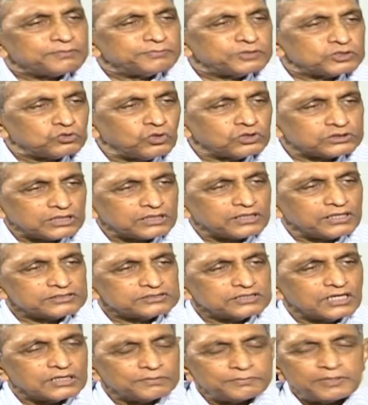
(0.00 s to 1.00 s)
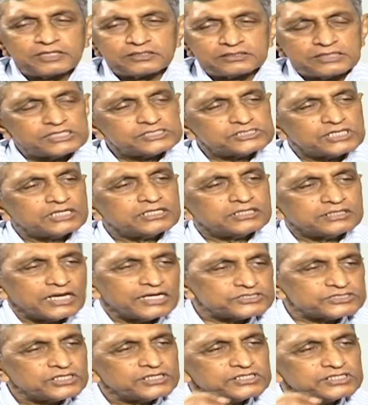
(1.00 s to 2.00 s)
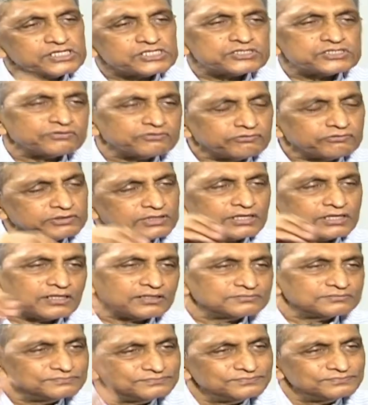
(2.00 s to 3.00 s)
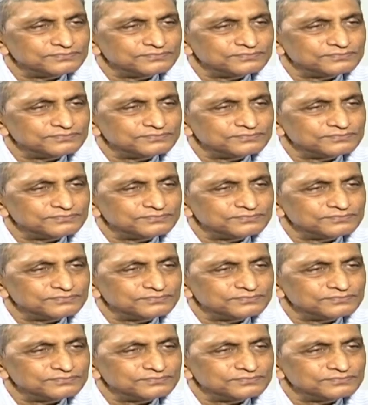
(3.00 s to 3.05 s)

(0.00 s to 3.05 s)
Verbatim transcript: పర్మిట్ కోట రాజ్యాన్ని పెట్టి దేశాన్ని నాశనం చేసినటువంటి తనం